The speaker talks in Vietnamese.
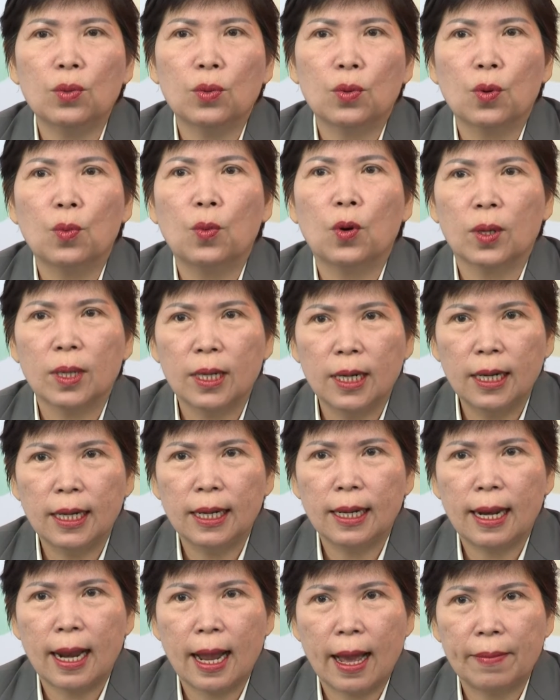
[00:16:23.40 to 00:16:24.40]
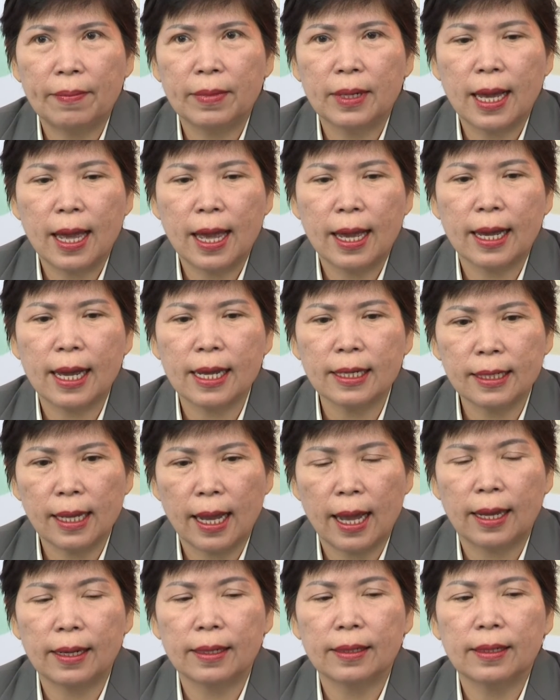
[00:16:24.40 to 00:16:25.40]
của một người làm nghề khách
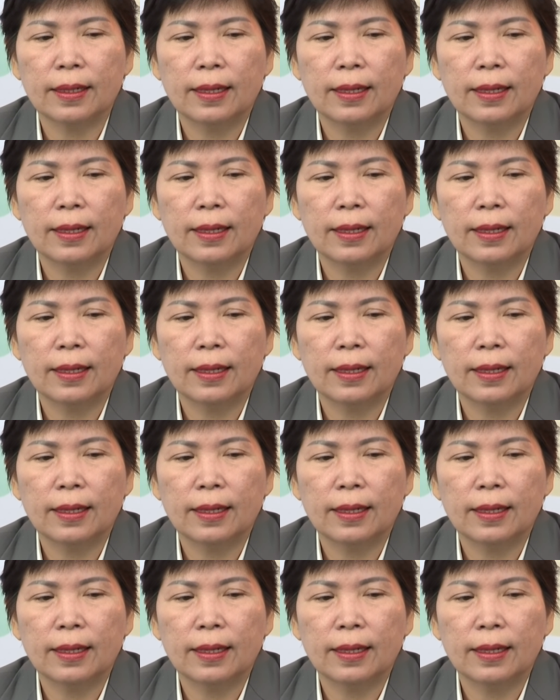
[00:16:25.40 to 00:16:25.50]
sạn